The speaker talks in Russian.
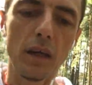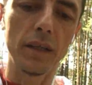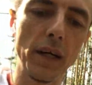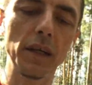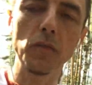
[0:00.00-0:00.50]

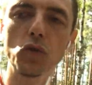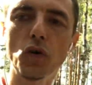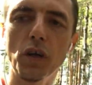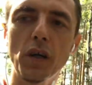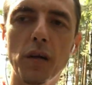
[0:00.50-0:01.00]
На
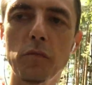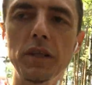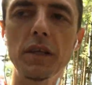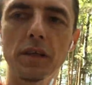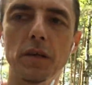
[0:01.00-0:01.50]
кровяной агар мы
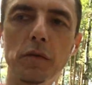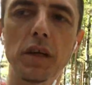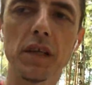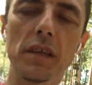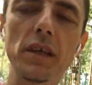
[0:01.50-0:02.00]
делаем
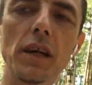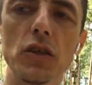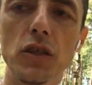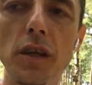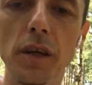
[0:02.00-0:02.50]

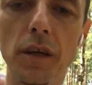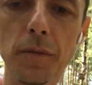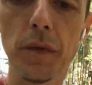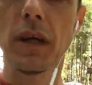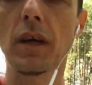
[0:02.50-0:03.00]
горизонтальный штрих
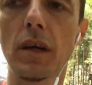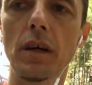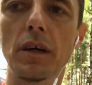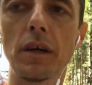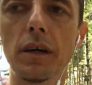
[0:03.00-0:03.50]

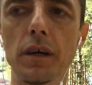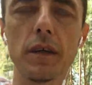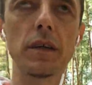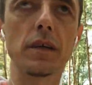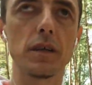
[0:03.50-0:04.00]

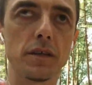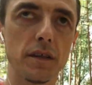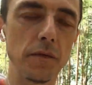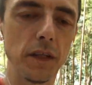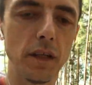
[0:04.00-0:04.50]

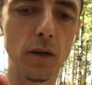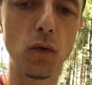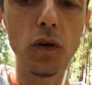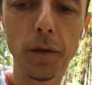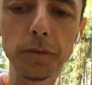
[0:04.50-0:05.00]

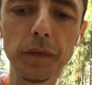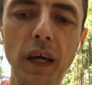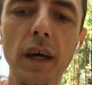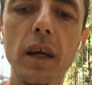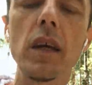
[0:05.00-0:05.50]
стафилокока
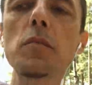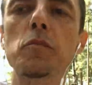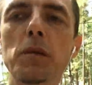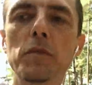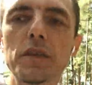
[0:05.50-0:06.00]
и
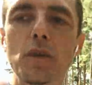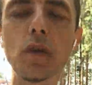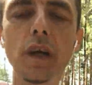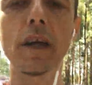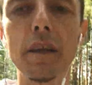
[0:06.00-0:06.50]

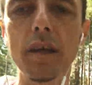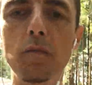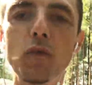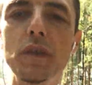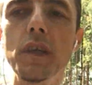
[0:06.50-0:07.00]
перпендикулярно
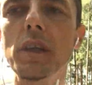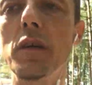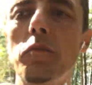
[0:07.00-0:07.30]
ему делаем